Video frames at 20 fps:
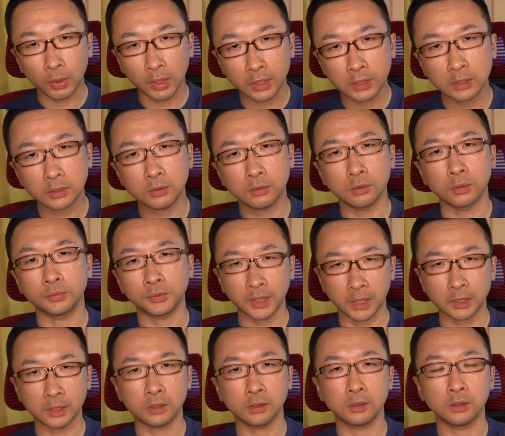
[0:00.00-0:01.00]
お話しするのは
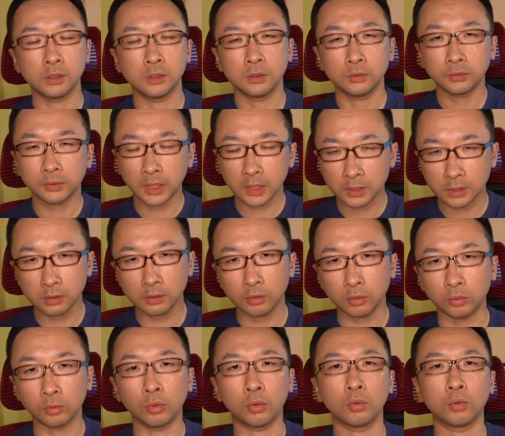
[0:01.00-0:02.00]
2つ、2つ
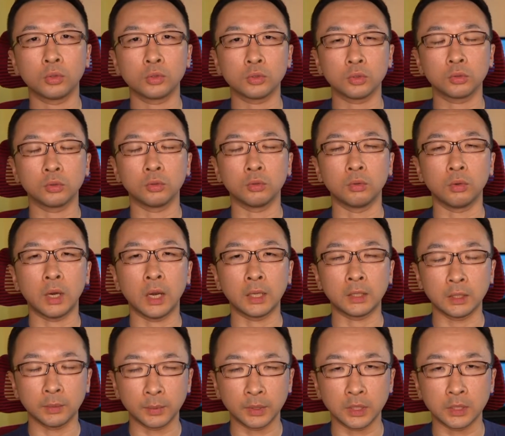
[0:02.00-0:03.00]
のところをちょっと
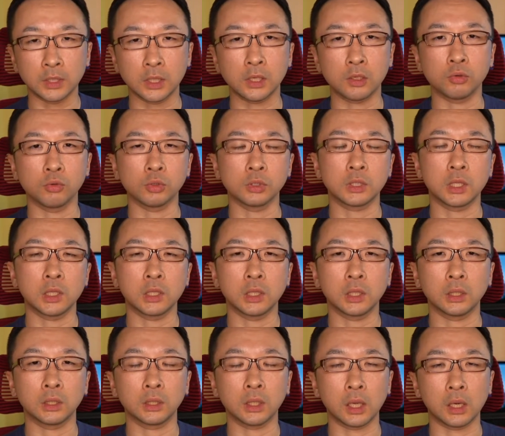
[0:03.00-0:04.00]
改めてチェックをしてい
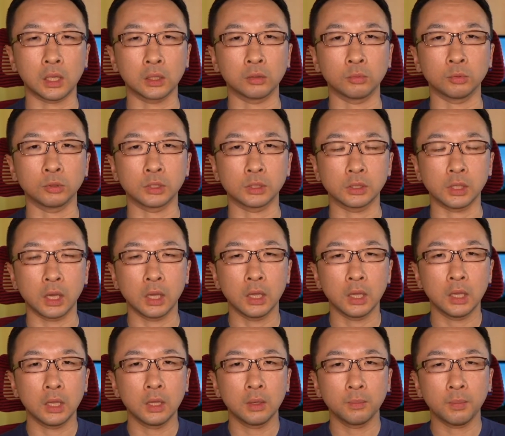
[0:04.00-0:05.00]
ただきたいなと思うんですが、
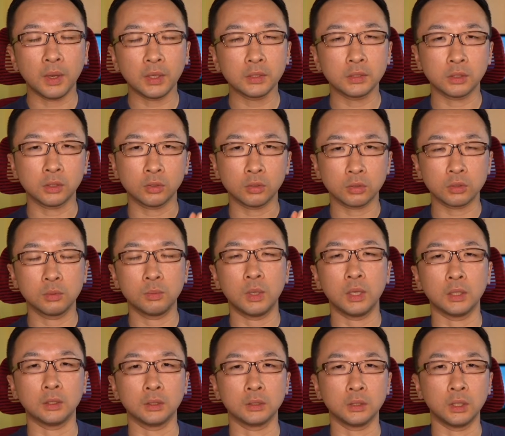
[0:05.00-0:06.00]
まず1つ
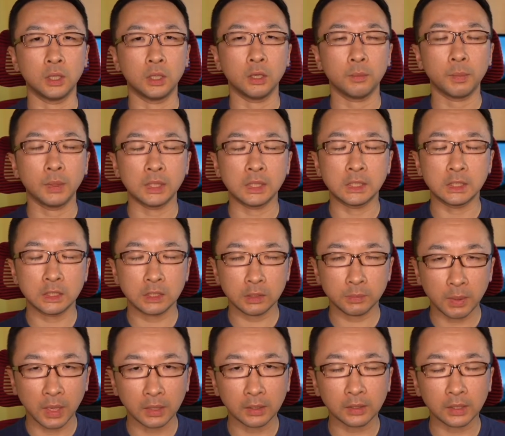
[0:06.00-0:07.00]
目がですね、やっぱり
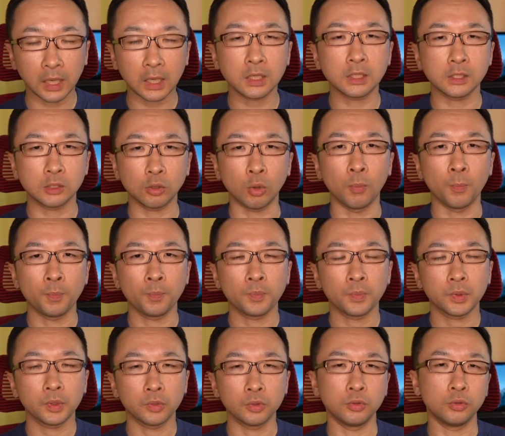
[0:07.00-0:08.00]
一番大事と
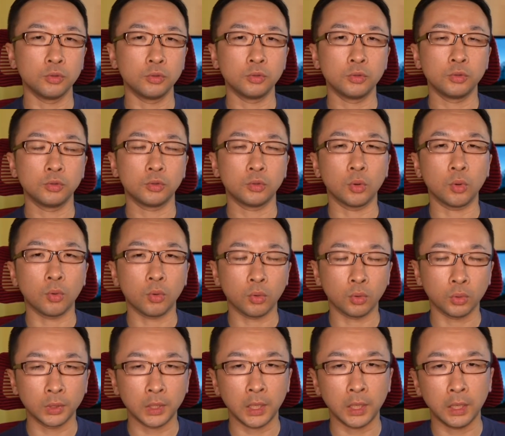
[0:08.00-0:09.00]
いうとこ
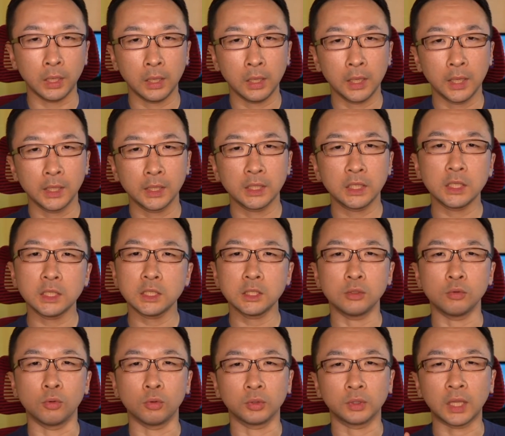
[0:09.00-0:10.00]
ろで、記
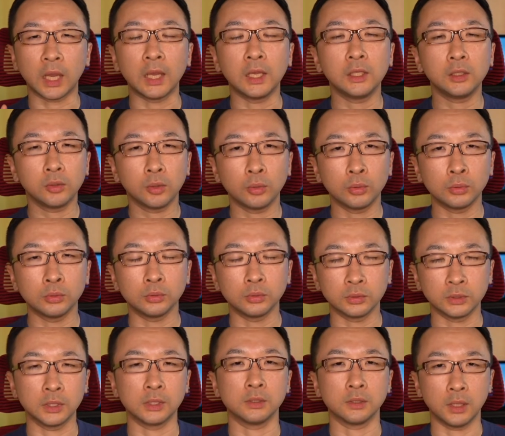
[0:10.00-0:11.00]
事のタイトル
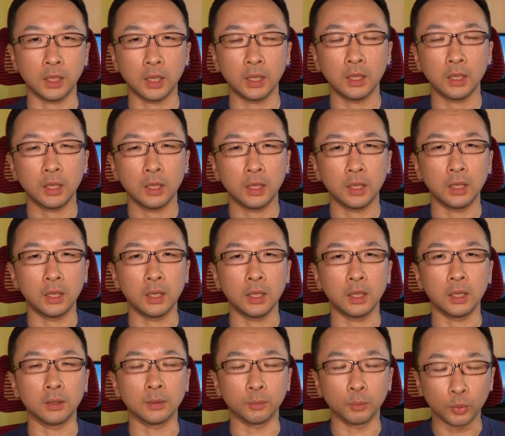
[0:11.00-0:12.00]
ですね。
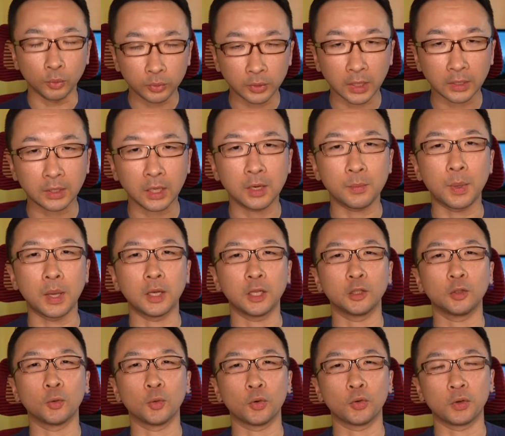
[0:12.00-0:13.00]
えー、本当当たり前
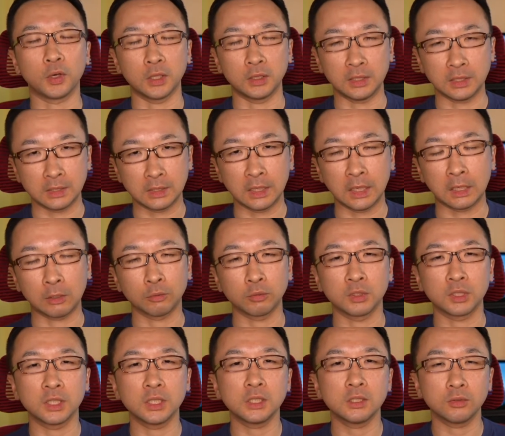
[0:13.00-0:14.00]
なところなんですが、こ
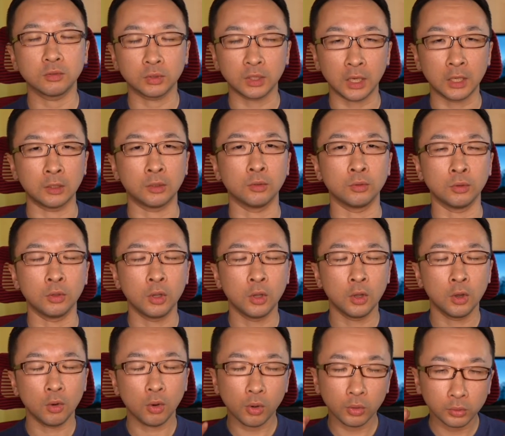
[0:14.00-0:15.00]
の記事のタイトル、
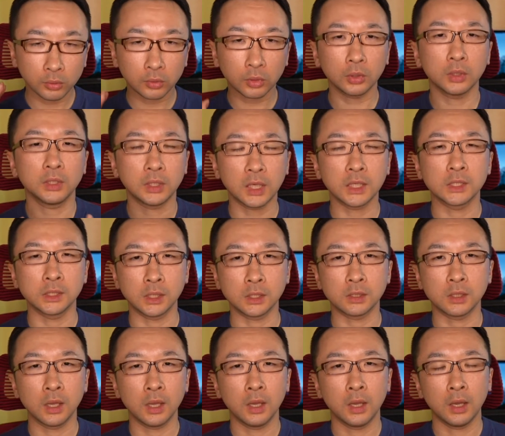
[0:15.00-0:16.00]
本当に大事で
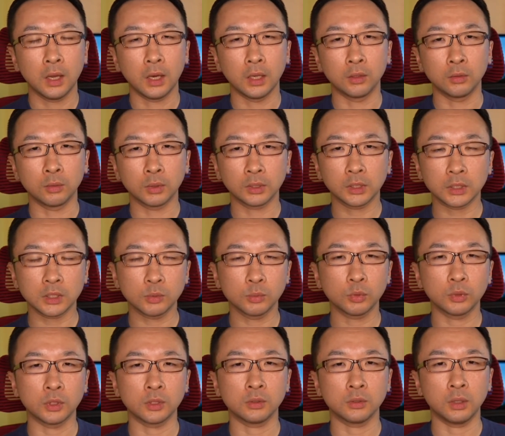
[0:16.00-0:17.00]
す。あの、私
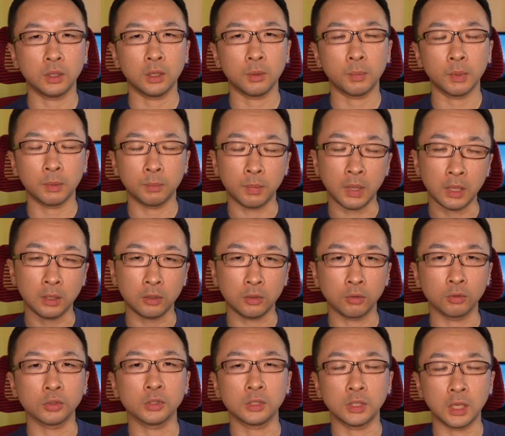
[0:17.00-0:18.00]
もですね、やっぱり勉
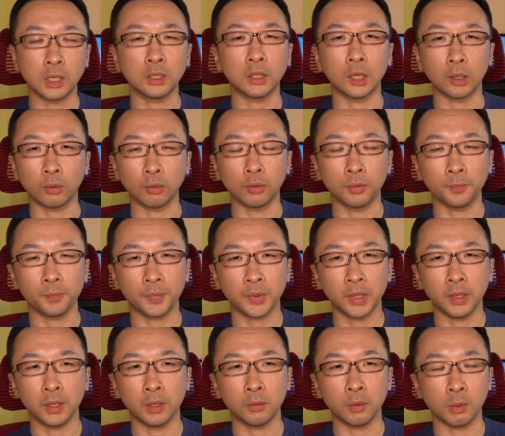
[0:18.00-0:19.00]
強していた頃、
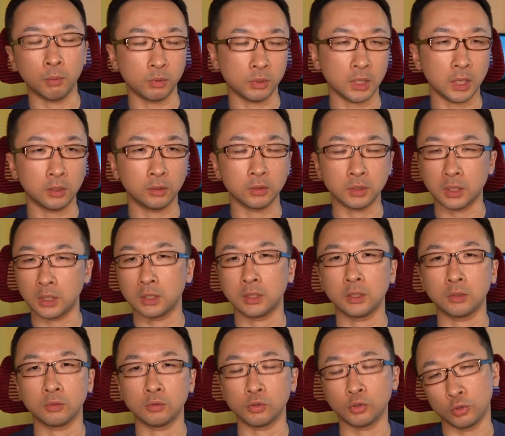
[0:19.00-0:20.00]
えー、ウェブサイト制
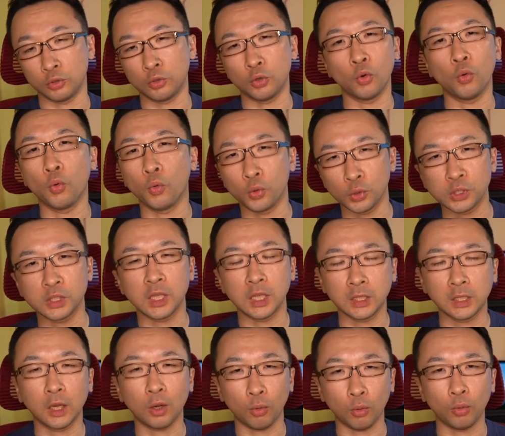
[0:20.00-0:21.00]
作の修行をして
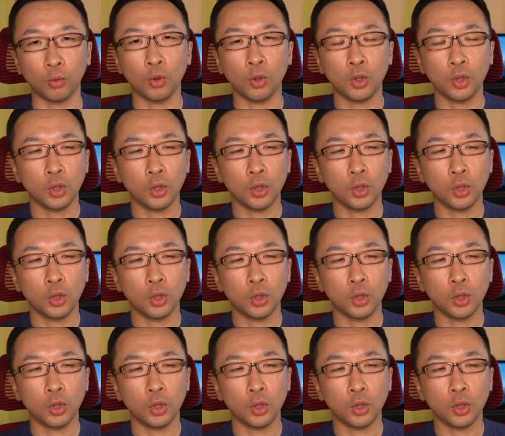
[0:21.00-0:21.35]
いた頃、